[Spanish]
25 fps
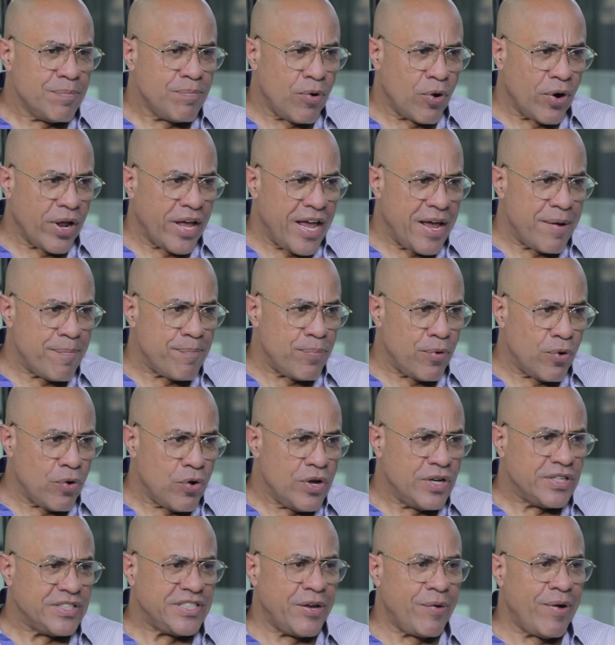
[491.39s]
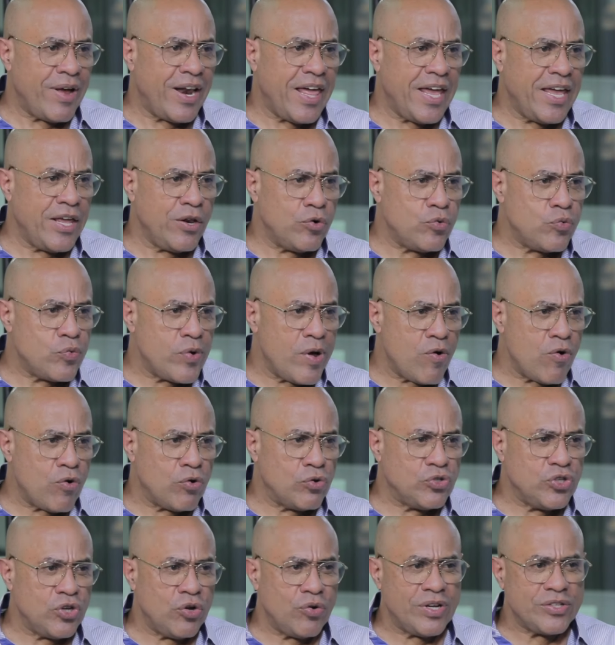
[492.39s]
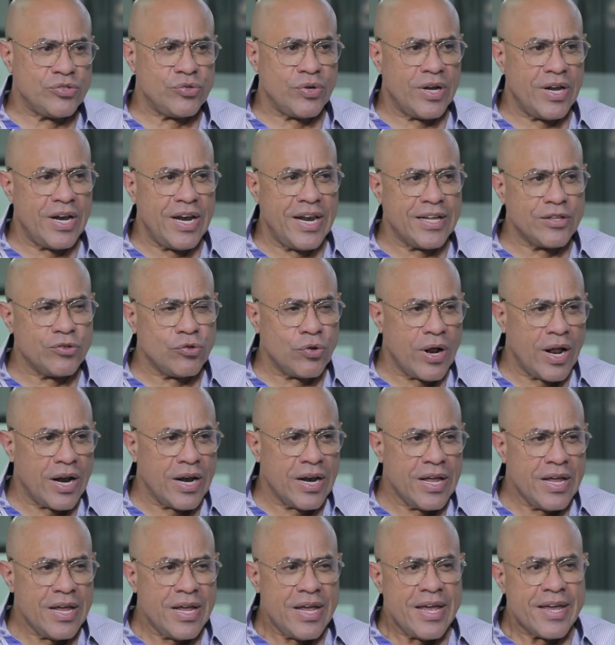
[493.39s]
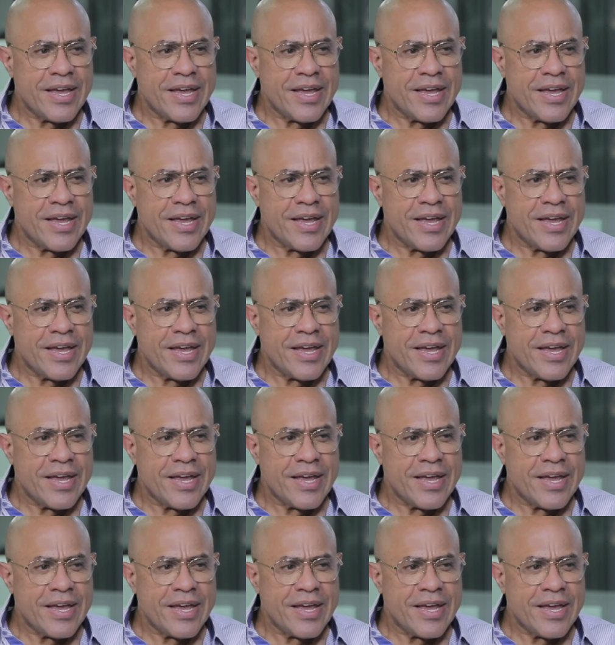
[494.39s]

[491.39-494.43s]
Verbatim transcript: Por ejemplo, se va a elegir un nuevo Consejo Nacional Electoral.